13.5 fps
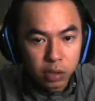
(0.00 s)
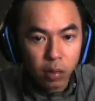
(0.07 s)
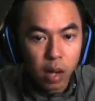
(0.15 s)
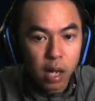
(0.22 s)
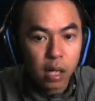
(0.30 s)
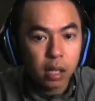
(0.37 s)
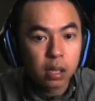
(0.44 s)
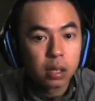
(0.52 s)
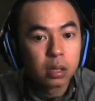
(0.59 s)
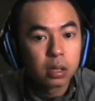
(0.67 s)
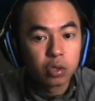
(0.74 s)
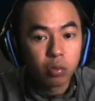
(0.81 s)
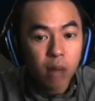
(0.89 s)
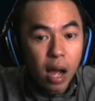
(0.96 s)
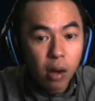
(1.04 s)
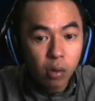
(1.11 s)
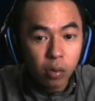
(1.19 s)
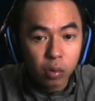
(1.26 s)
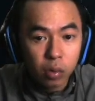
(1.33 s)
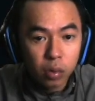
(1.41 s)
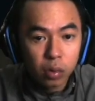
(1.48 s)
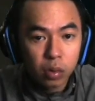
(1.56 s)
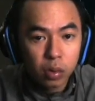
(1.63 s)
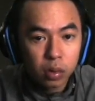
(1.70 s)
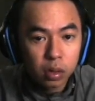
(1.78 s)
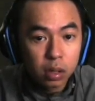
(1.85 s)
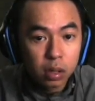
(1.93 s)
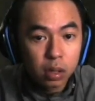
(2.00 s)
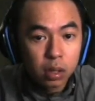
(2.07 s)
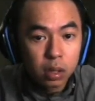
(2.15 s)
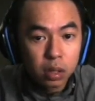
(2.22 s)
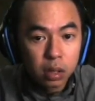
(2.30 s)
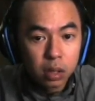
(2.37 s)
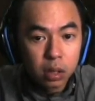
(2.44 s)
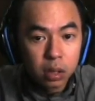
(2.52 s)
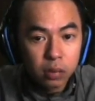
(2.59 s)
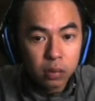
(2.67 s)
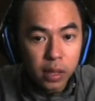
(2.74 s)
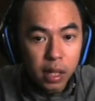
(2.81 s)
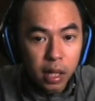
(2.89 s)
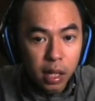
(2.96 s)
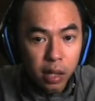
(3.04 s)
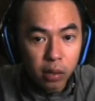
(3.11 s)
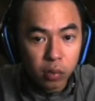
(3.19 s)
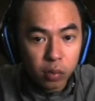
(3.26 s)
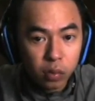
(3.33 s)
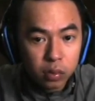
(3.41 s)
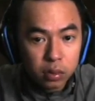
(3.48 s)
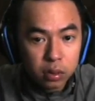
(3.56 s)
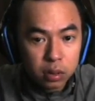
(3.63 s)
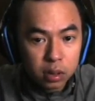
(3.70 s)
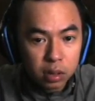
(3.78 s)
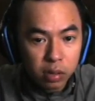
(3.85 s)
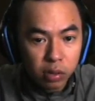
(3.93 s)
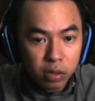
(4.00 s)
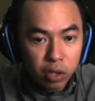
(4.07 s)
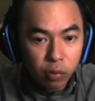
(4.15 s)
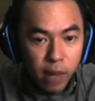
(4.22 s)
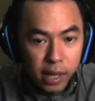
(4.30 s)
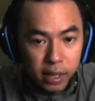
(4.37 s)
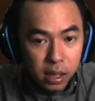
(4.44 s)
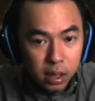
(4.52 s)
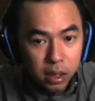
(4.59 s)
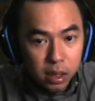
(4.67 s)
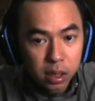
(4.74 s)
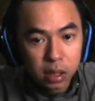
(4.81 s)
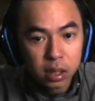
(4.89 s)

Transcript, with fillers: Chìa khóa này. Súng đâu? What the hell? Trong này có nhiều băng đấy.